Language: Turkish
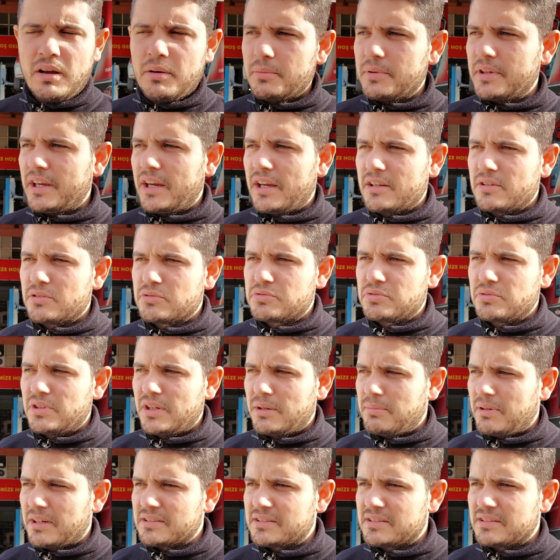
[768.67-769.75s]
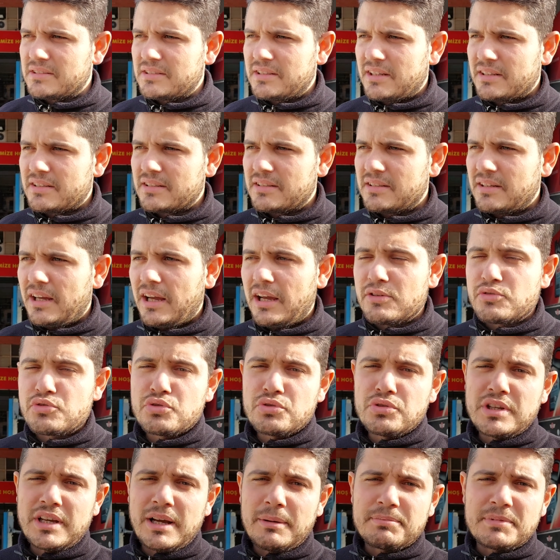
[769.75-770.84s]
Abi yağını suyuna baksınlar. Ha
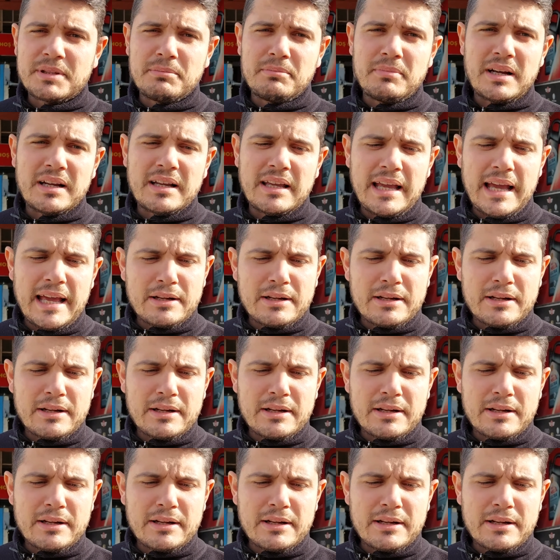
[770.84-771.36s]
şunu yaptım bak.